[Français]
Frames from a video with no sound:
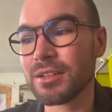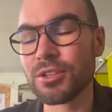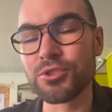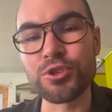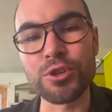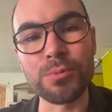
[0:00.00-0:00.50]

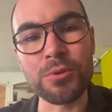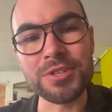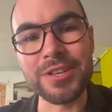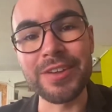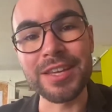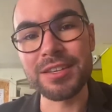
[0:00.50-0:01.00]
Tu commences
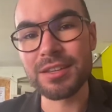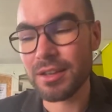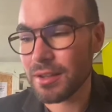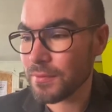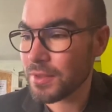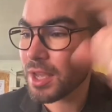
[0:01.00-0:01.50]
avec
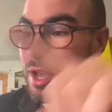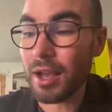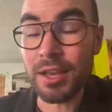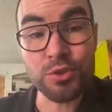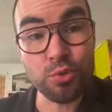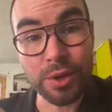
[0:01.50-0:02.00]
un
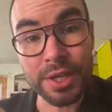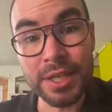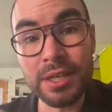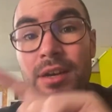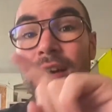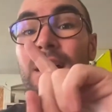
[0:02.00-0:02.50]
sourire,
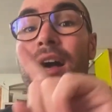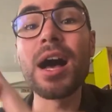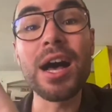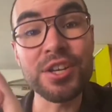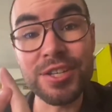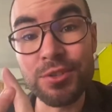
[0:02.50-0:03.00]
un
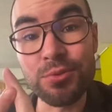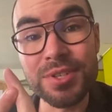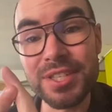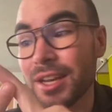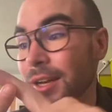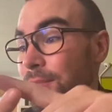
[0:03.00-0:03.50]
geste
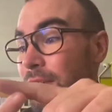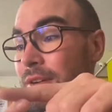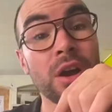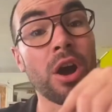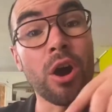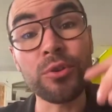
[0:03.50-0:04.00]
simple,
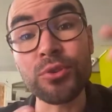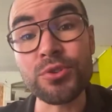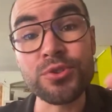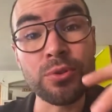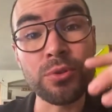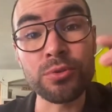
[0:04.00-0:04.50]
en
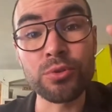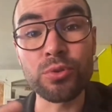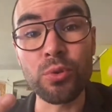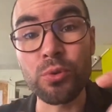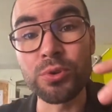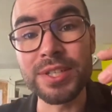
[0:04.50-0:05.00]
dansant de ton
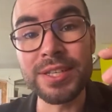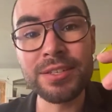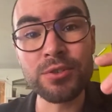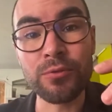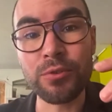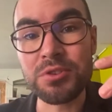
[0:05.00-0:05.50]
côté sans
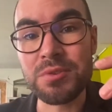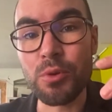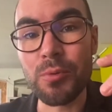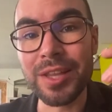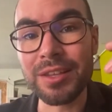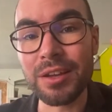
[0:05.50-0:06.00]
forcément
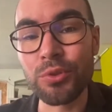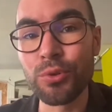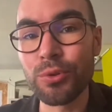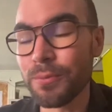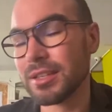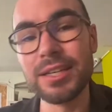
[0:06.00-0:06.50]
être à deux,
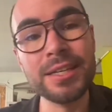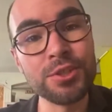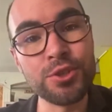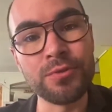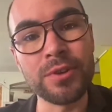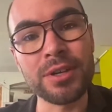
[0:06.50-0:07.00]
et tu
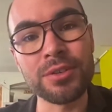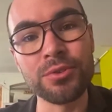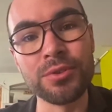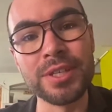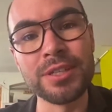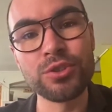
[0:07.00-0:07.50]
vas
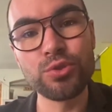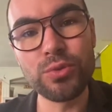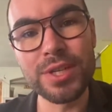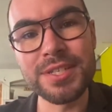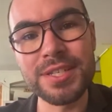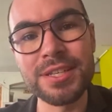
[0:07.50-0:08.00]
donner tous les
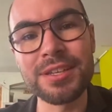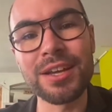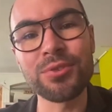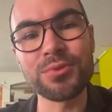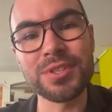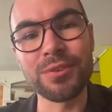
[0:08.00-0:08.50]
signes à ton
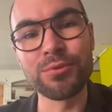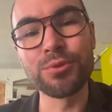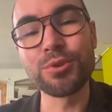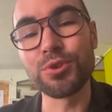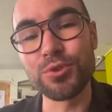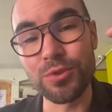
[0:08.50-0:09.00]
cerveau que
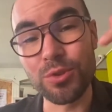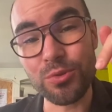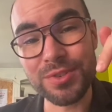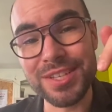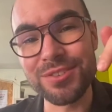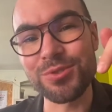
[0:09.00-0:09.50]
tu veux
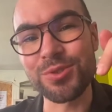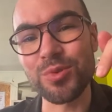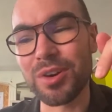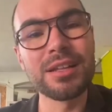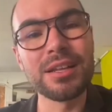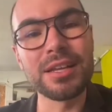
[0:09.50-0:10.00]
danser ce soir.
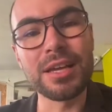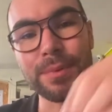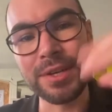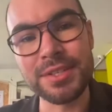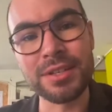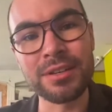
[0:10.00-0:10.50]
Et après
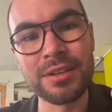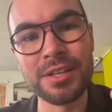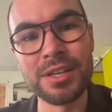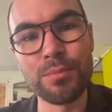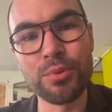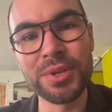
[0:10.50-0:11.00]
ça, il n'y a
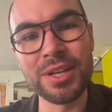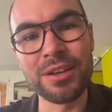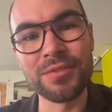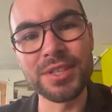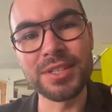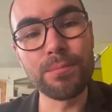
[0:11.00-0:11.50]
plus qu'à
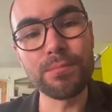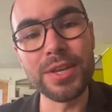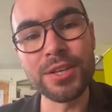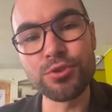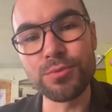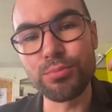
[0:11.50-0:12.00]
inviter et
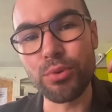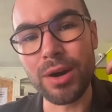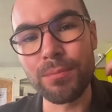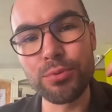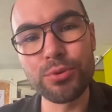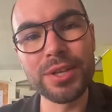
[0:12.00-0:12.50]
tu ne pourras
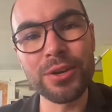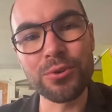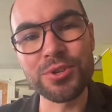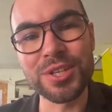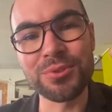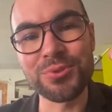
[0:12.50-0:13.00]
plus
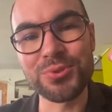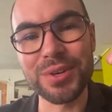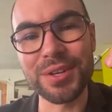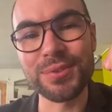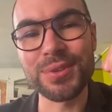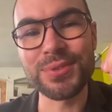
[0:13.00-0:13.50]
décrocher ton sourire
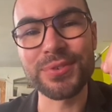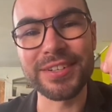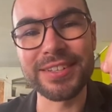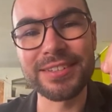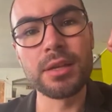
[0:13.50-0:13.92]
de la soirée.